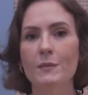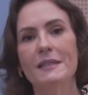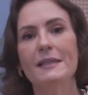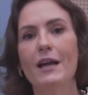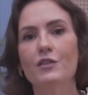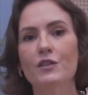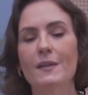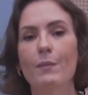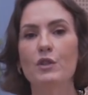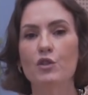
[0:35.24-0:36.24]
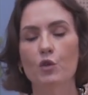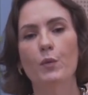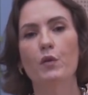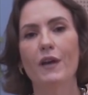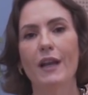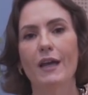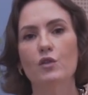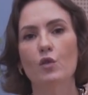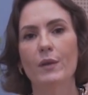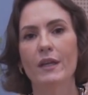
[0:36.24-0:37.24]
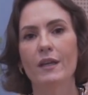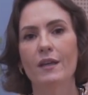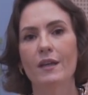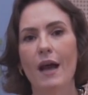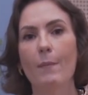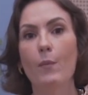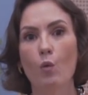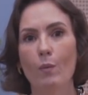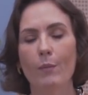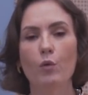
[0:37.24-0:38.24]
mensagens né, pedindo para eu falar sobre a bomba,